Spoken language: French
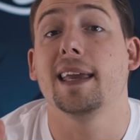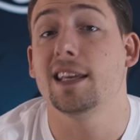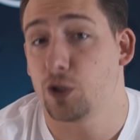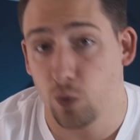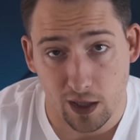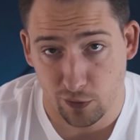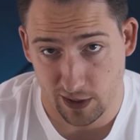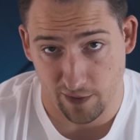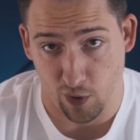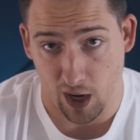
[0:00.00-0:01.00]
Histoire de
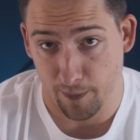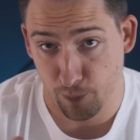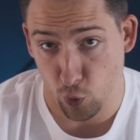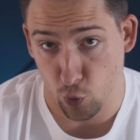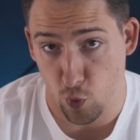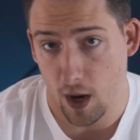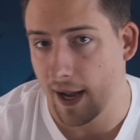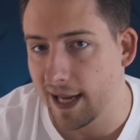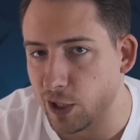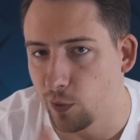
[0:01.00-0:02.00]
savoir pourquoi
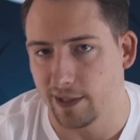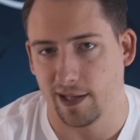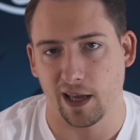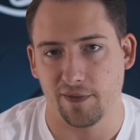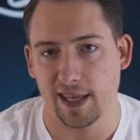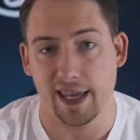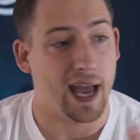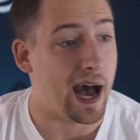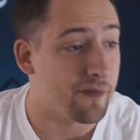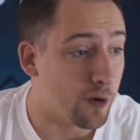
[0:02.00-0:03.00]
ils ont été réveillés
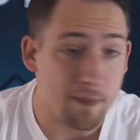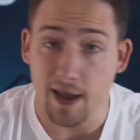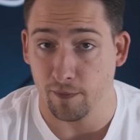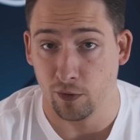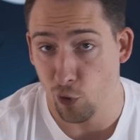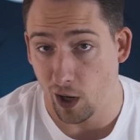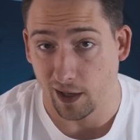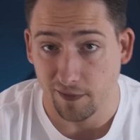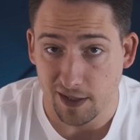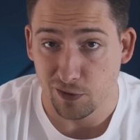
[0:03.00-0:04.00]
avant même leur
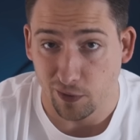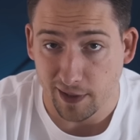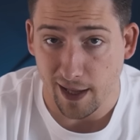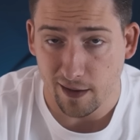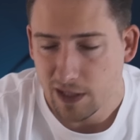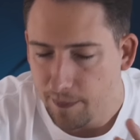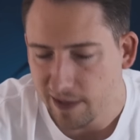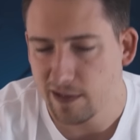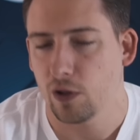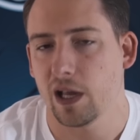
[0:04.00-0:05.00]
arrivée sur Terre, ce qui est
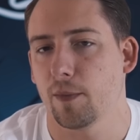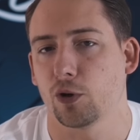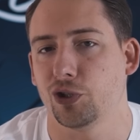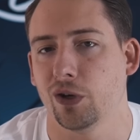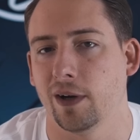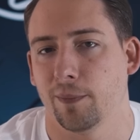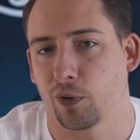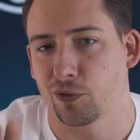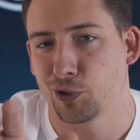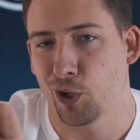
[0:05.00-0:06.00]
particulièrement chiant hein, pour
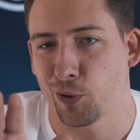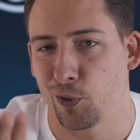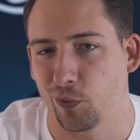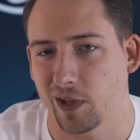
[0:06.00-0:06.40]
ce genre de long